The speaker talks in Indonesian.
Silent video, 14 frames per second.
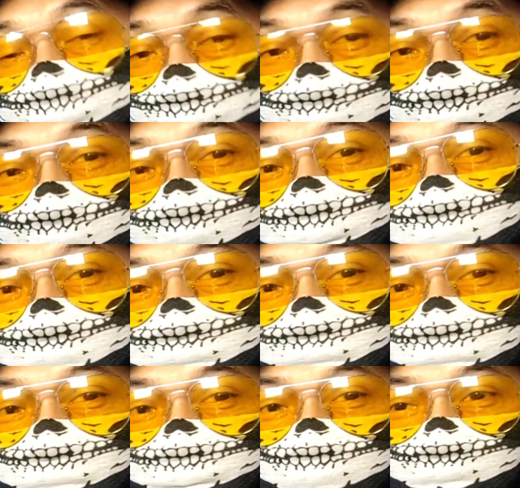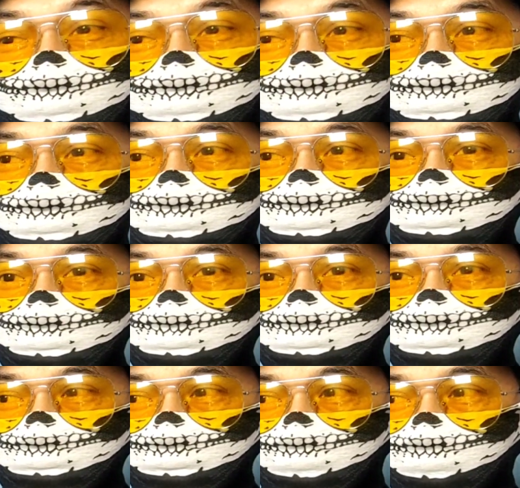yang pegang berarti otomatis
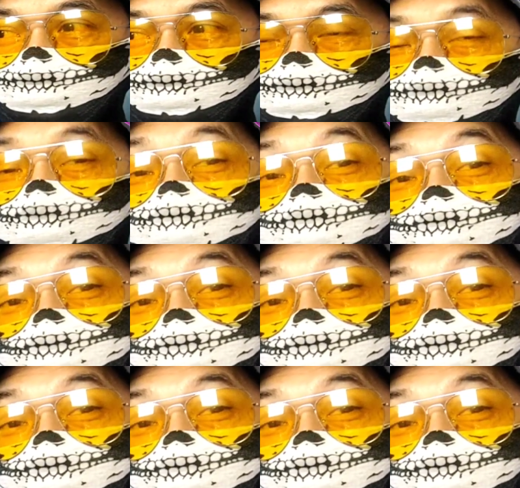ya